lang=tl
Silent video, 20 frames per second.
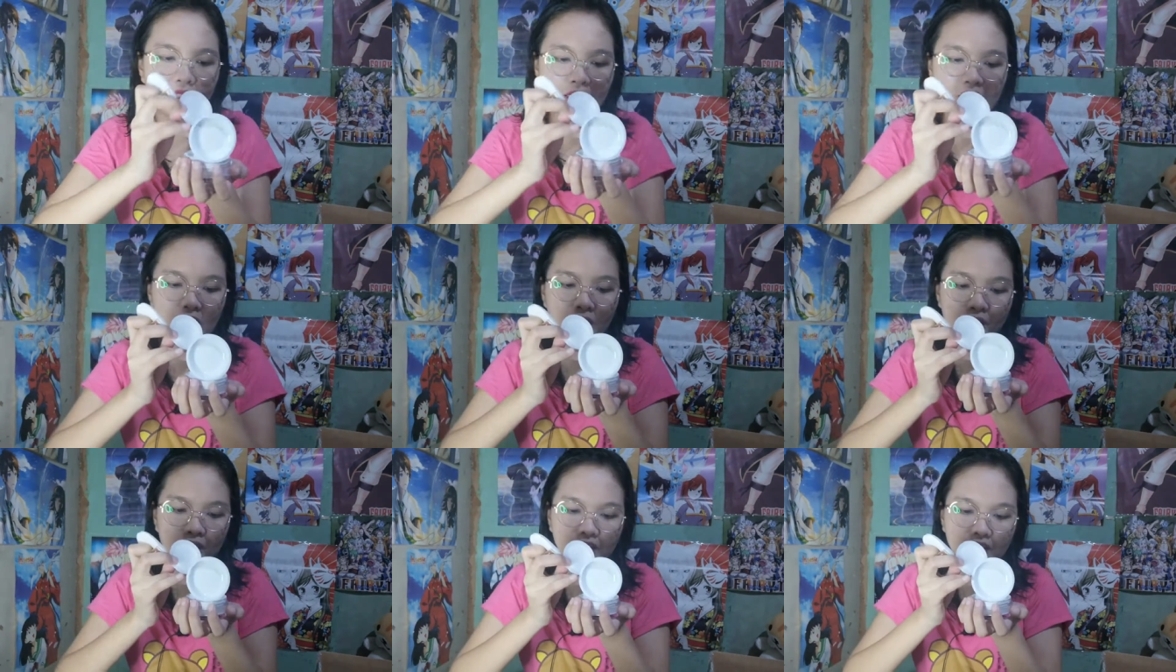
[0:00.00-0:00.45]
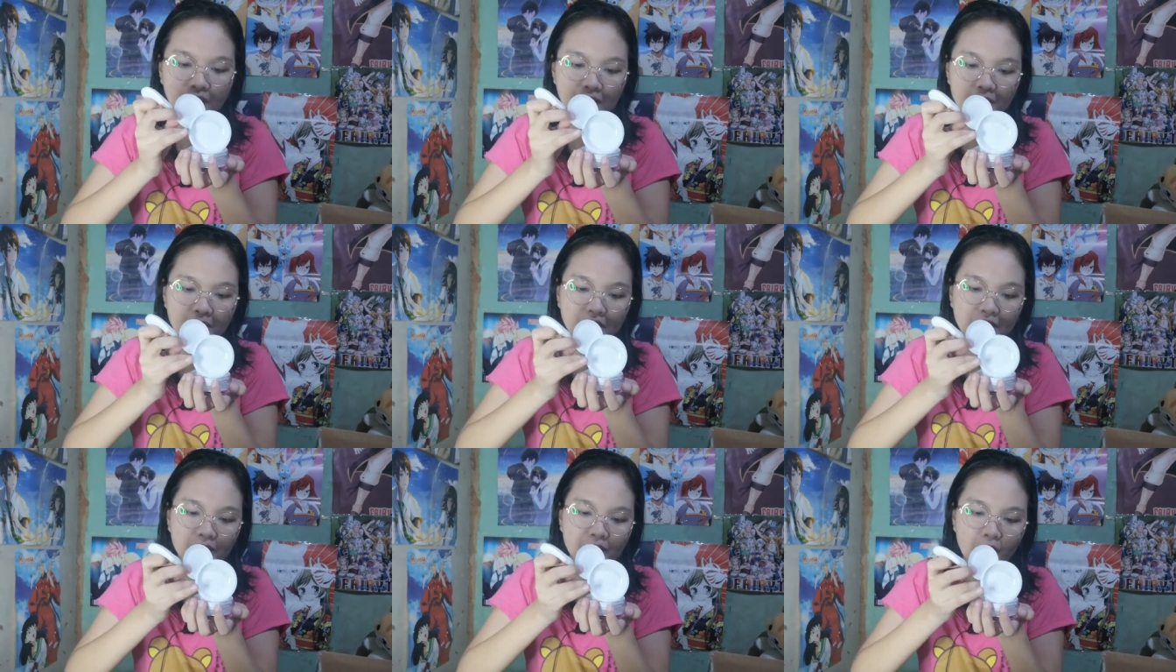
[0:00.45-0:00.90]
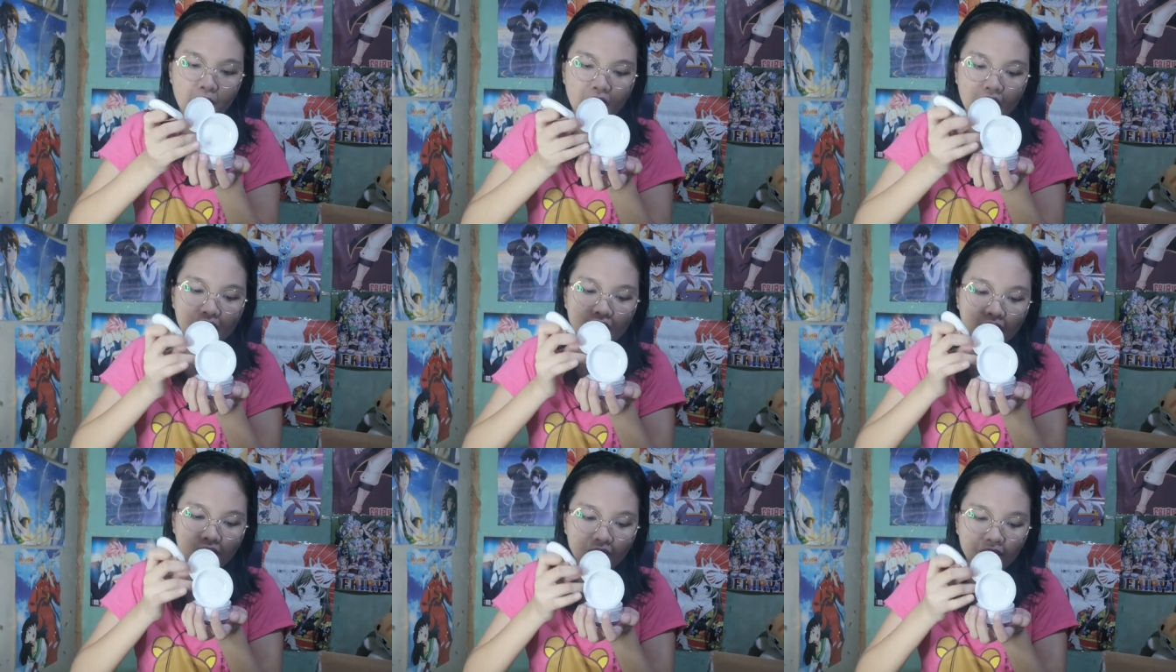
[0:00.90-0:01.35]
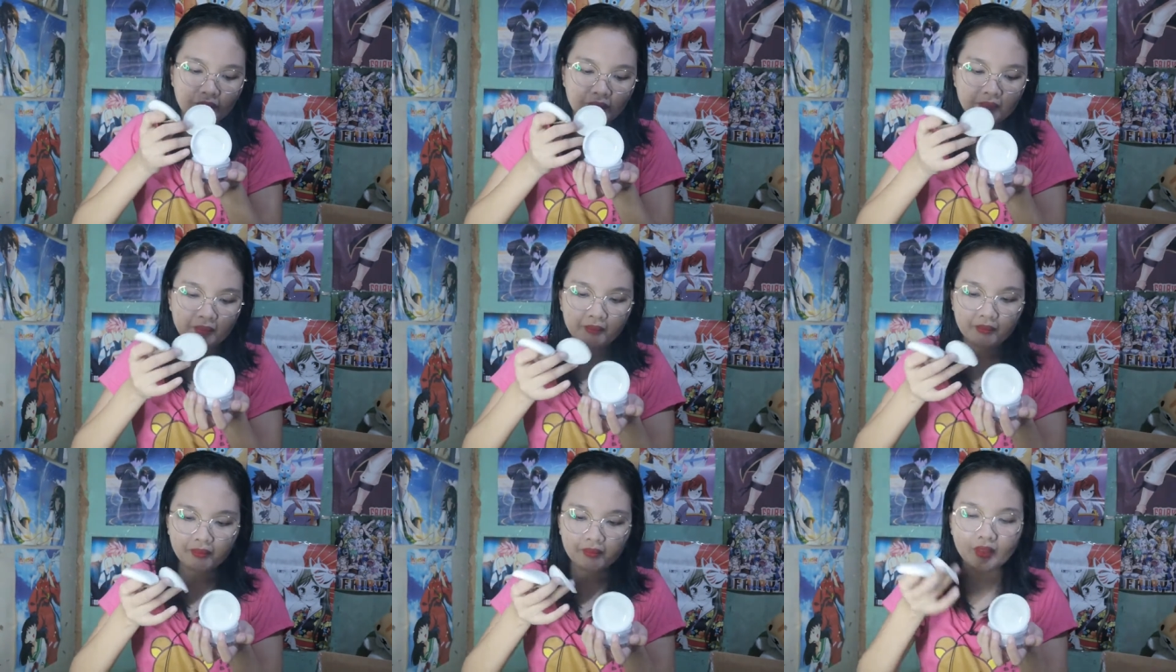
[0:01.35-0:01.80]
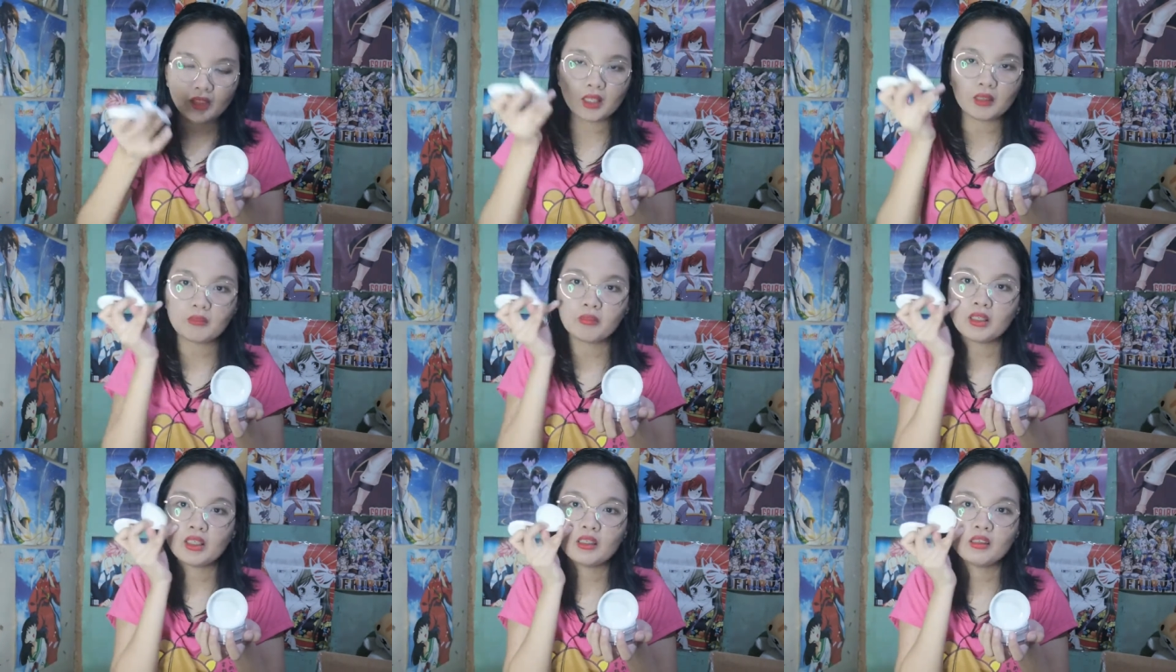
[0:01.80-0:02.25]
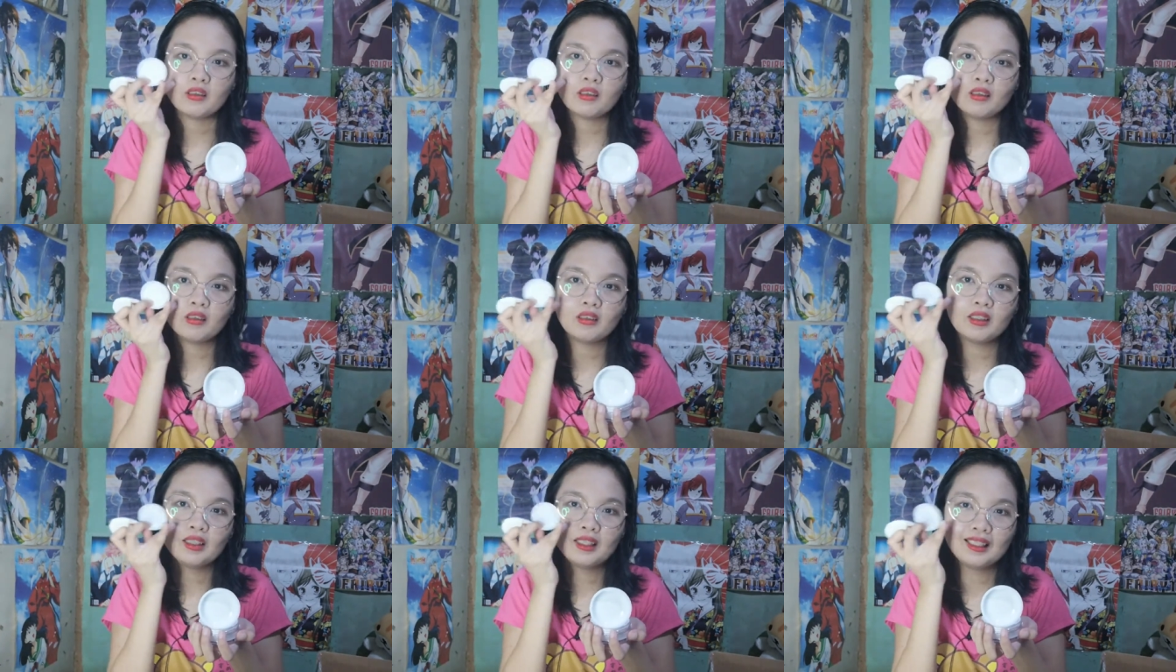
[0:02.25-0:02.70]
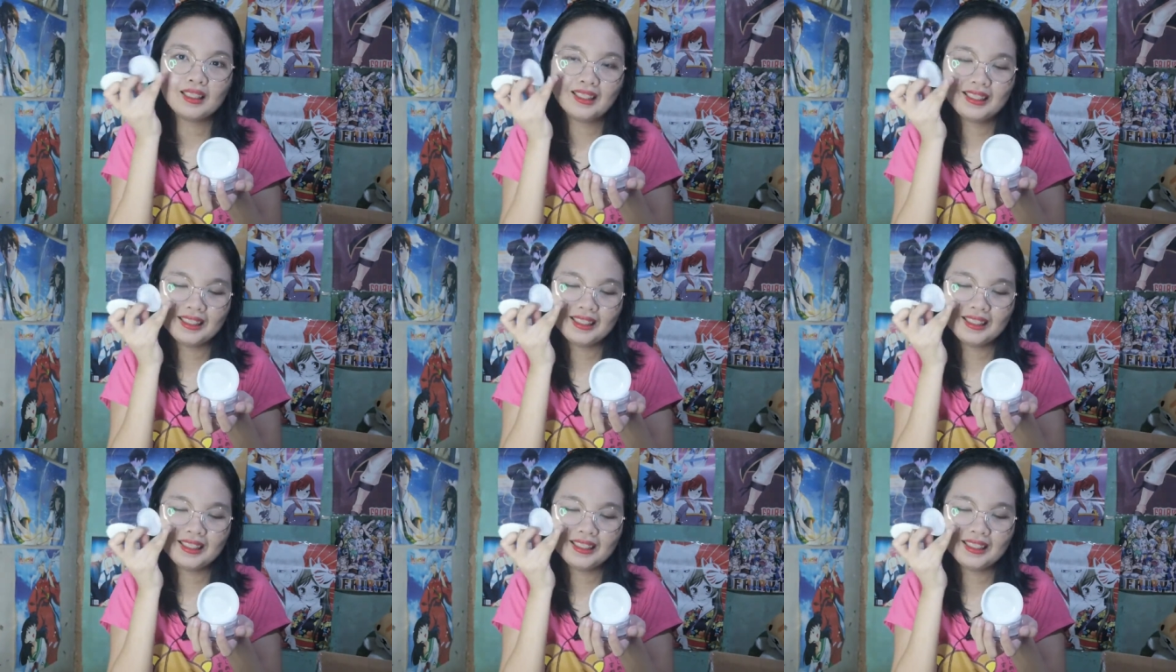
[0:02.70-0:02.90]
Kala ko ito yung mismong ano. Pero,